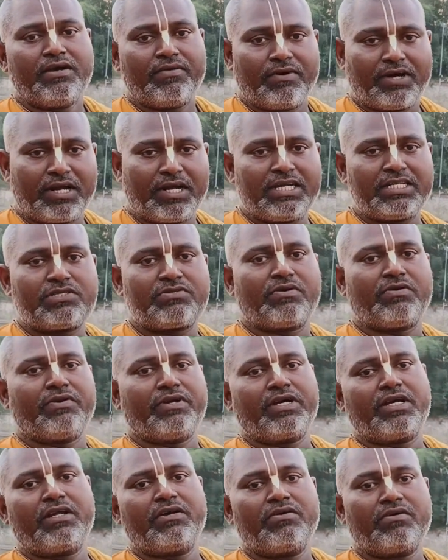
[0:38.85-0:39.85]
వరహస్వం
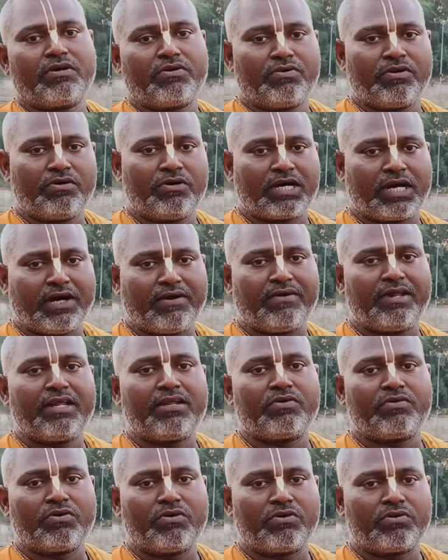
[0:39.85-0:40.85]
అనుగ్రహం కో
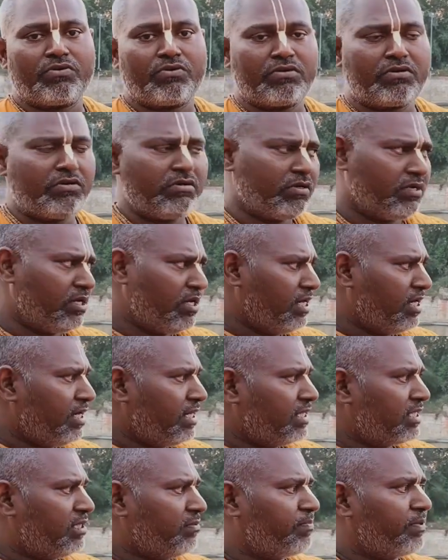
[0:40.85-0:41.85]
కావాలని కోరుకుంటూ
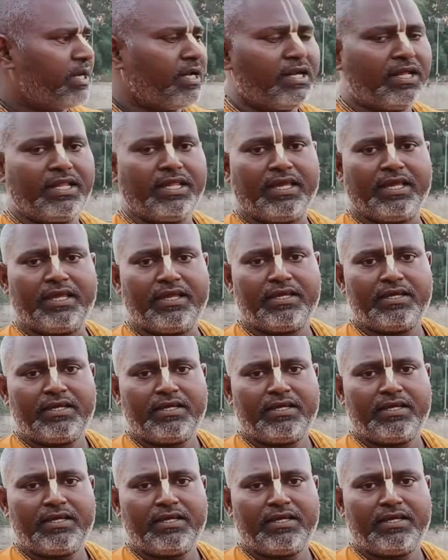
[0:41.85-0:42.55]
క్షిప్రా నది